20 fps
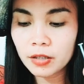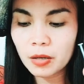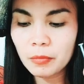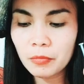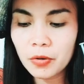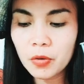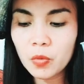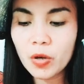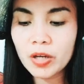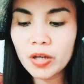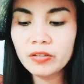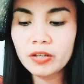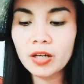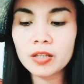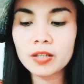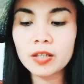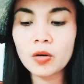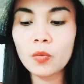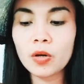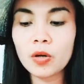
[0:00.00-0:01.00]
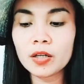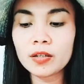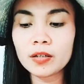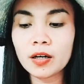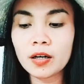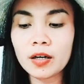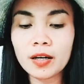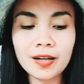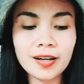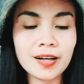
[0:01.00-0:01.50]
number 1 yata, wala
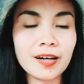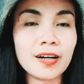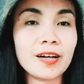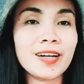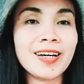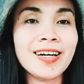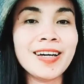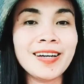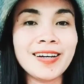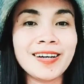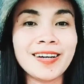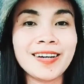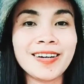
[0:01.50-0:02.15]
nakalagay.